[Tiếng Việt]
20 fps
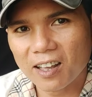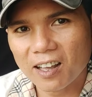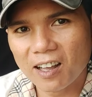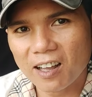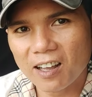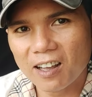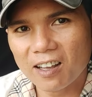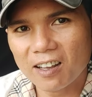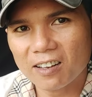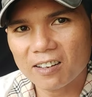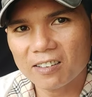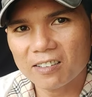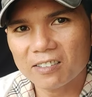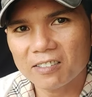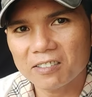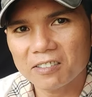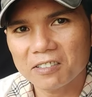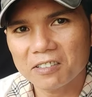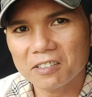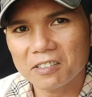đó
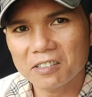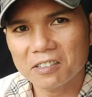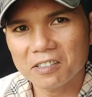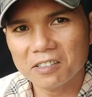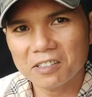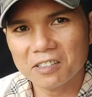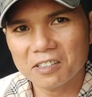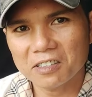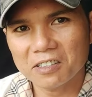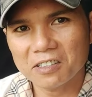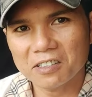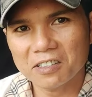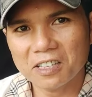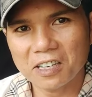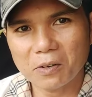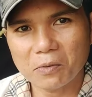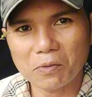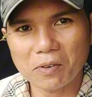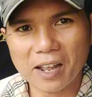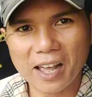
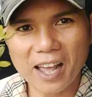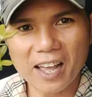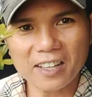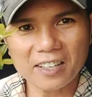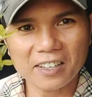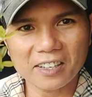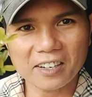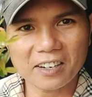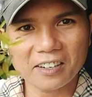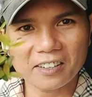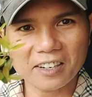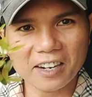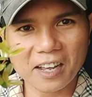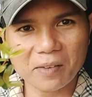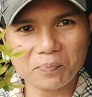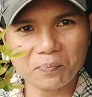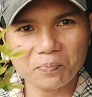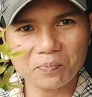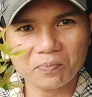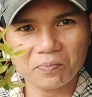dòng lá thì cực
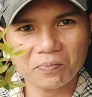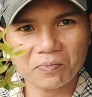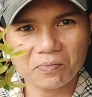đẹp